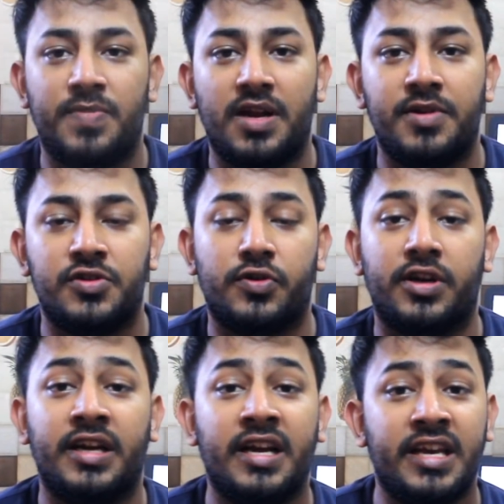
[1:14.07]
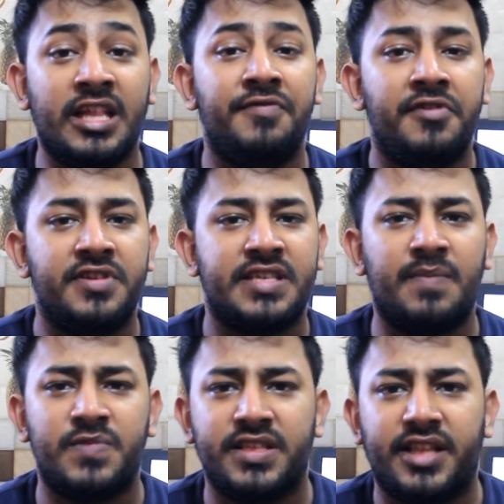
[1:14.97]
டிஸ்பிளே அப்படின்னு சொல்கிறாங்க இதுவே வந்து
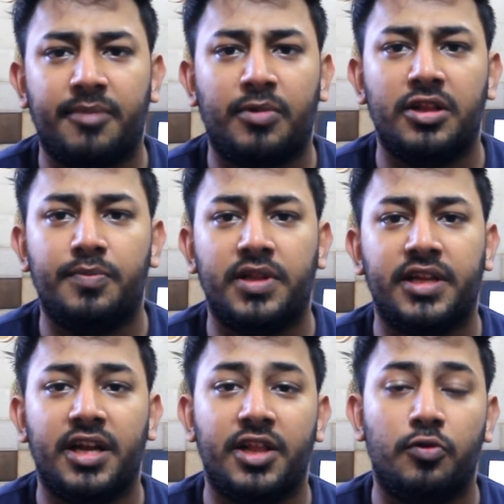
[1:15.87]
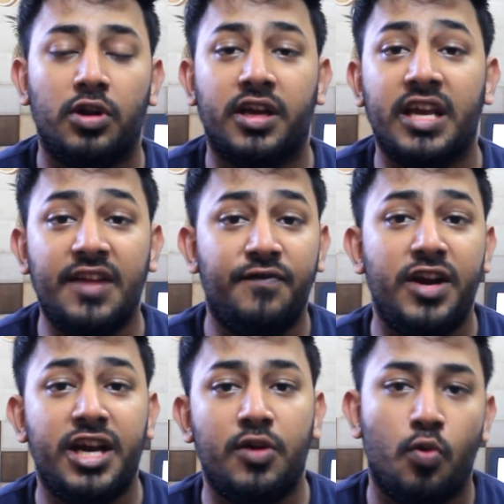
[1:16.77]
சாம்சங் தரப்புலேருந்து பார்த்தீங்கன்னா இது உங்களுக்கு
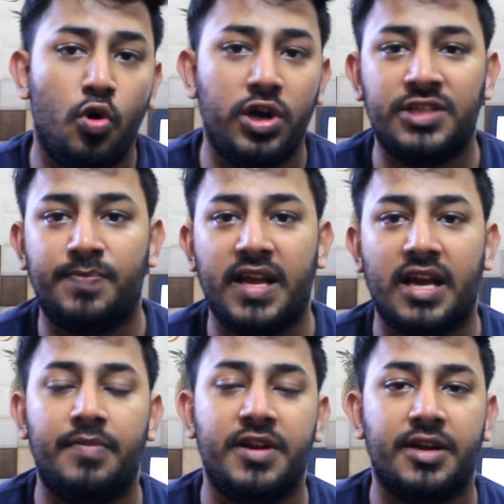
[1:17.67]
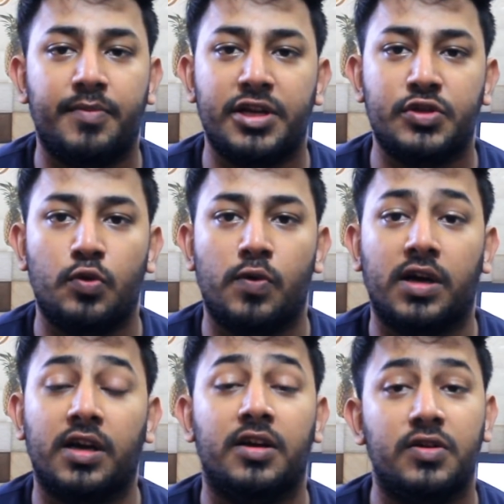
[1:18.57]
இன்ஃபினிட்டி ஓ டிஸ்பிளே அப்படின்ற மாதிரி
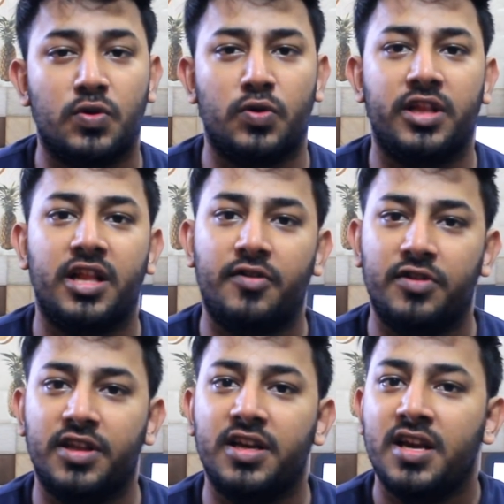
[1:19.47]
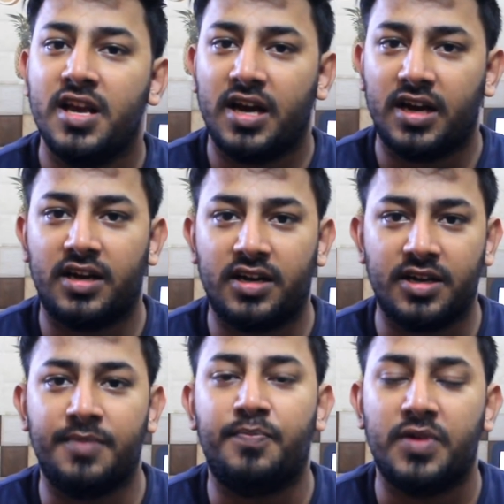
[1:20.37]
சொல்லுவாங்க ஸோ இதுதான் வந்து
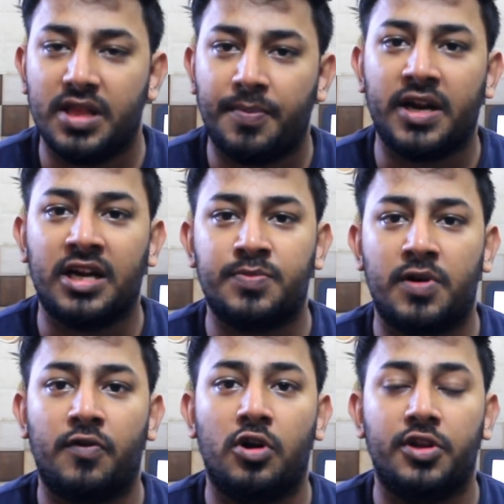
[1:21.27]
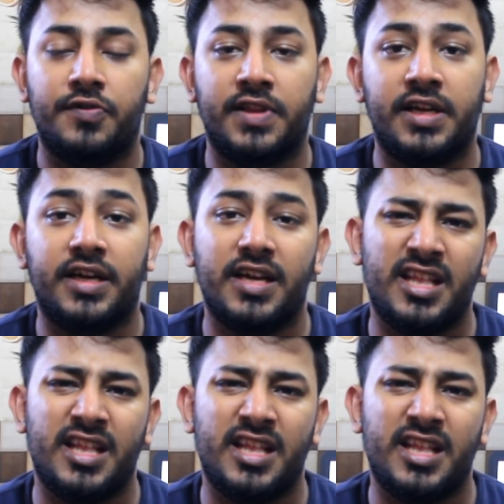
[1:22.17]
இப்போ இந்த பர்டிகுலர் ஸ்மார்ட் ஃபோன் வந்து வந்திருக்கு